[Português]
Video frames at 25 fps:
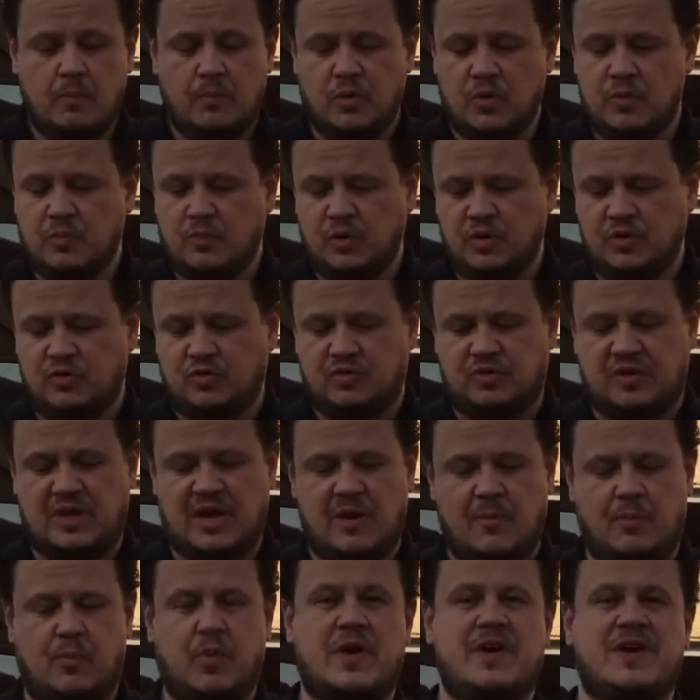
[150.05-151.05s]
Por muito
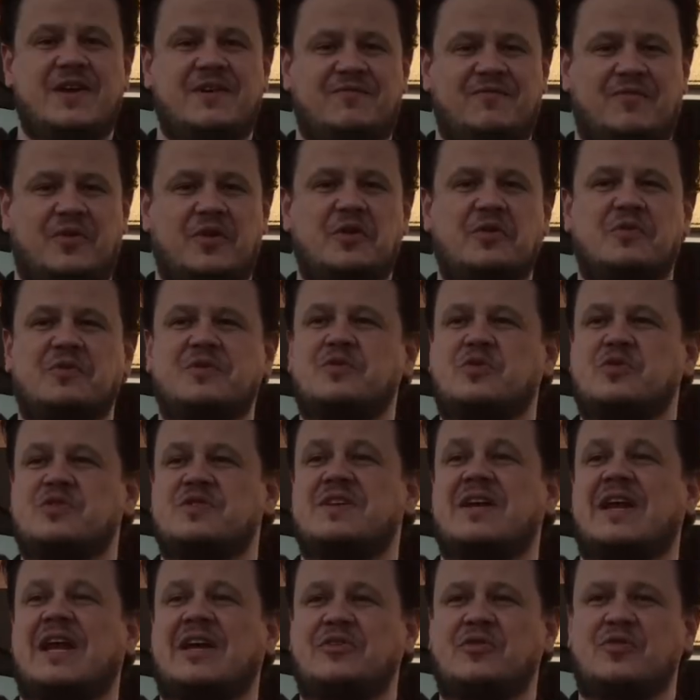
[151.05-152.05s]
tempo aí foi
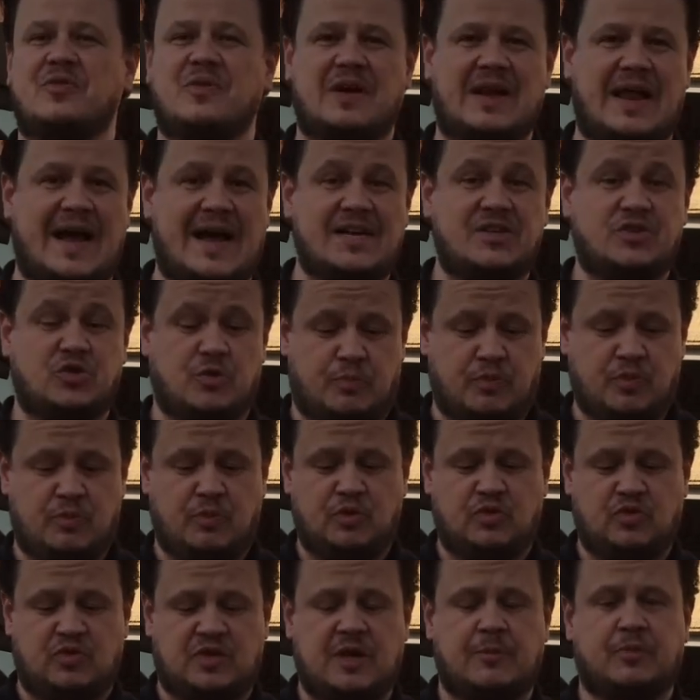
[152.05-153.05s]
considerado um clássico, por
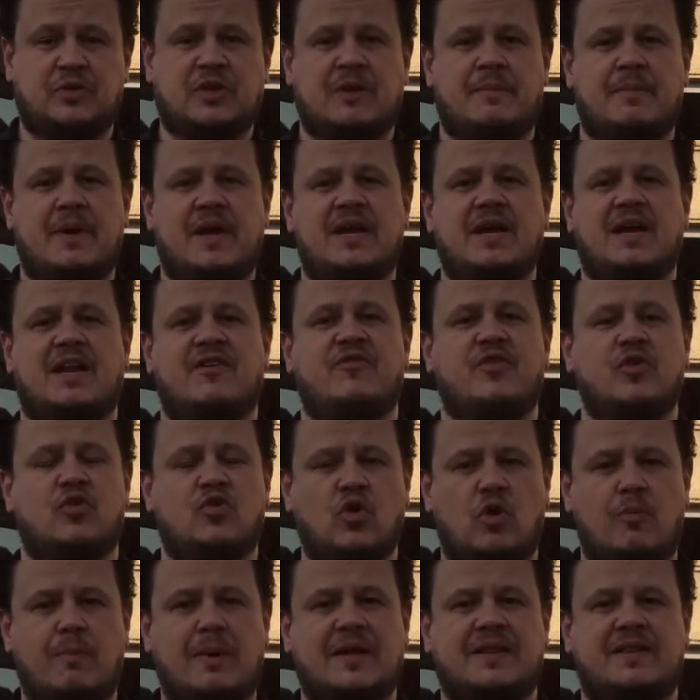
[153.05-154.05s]
muito tempo também ela
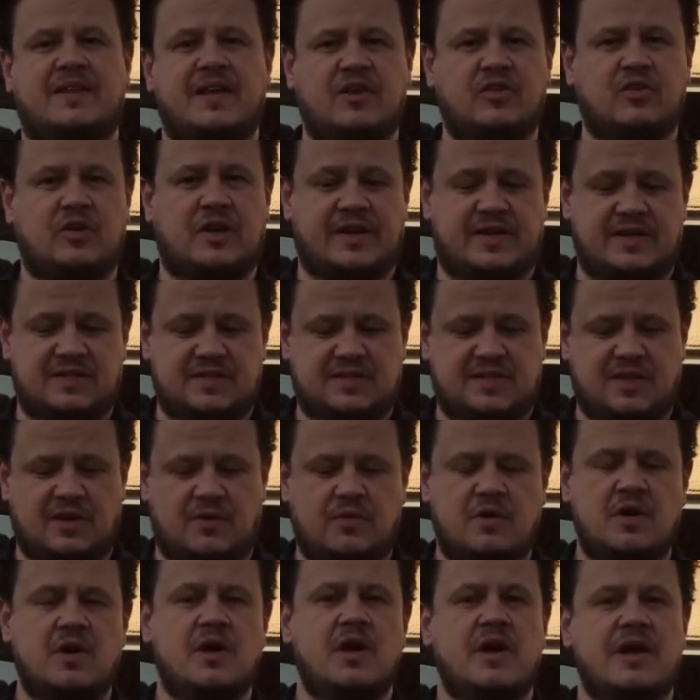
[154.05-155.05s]
ficou batendo na
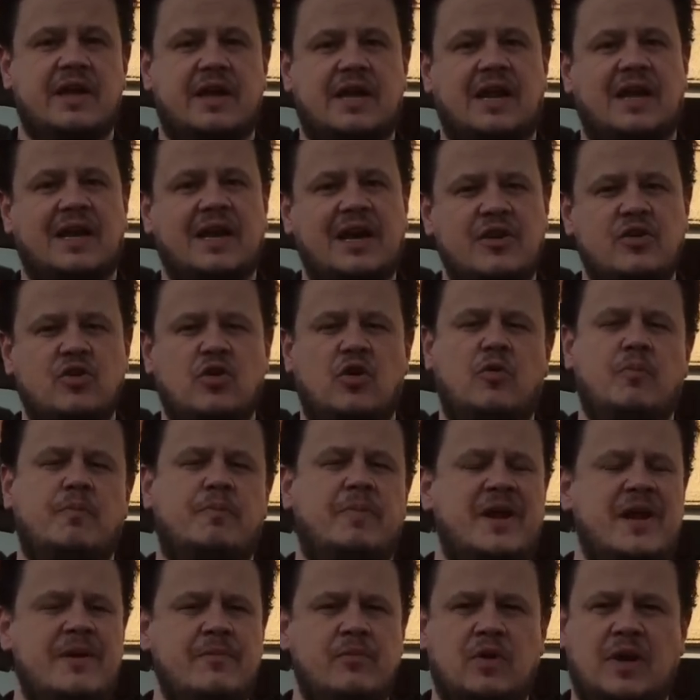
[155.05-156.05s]
questão que ela ganhou um
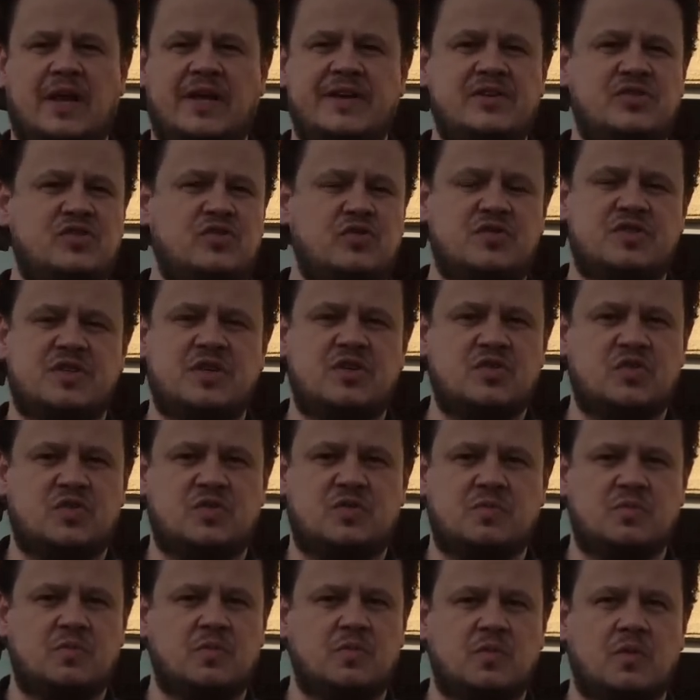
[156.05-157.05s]
prêmio lá, isso nos
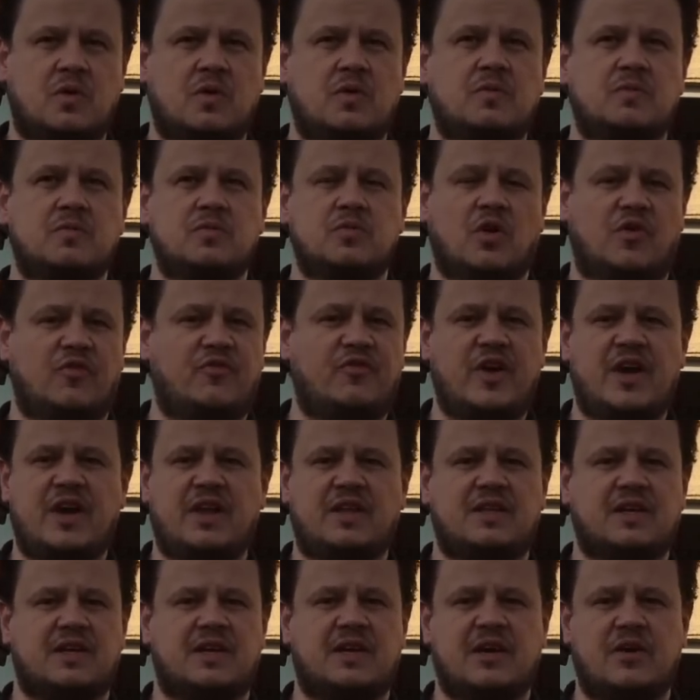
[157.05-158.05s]
anos
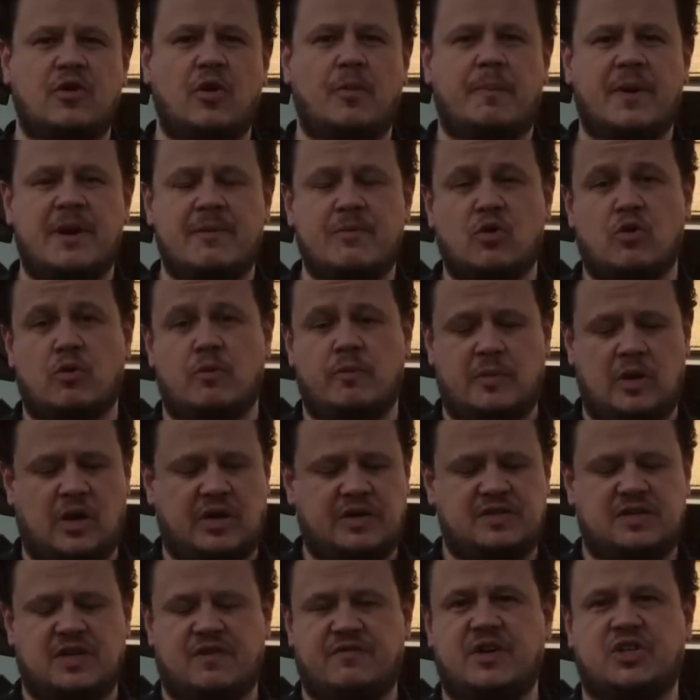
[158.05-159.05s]
90, que ganhou um prêmio como
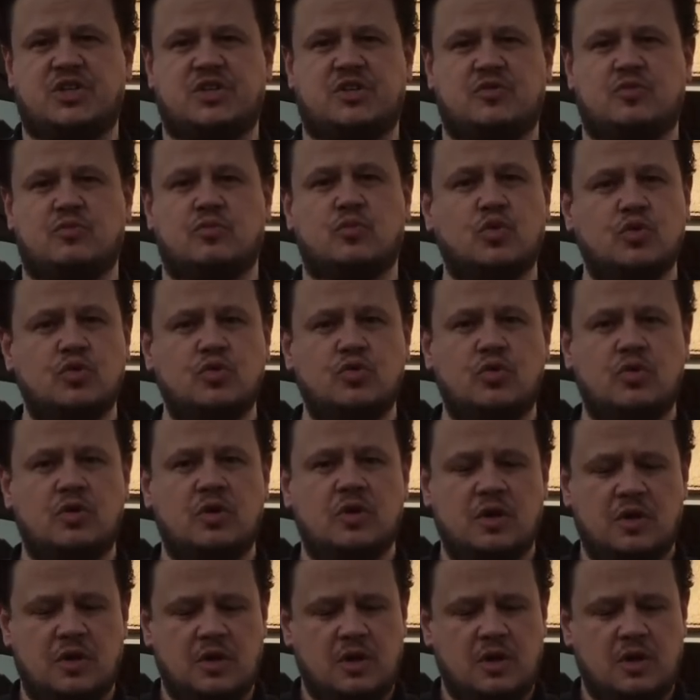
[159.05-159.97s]
melhor cerveja do mundo,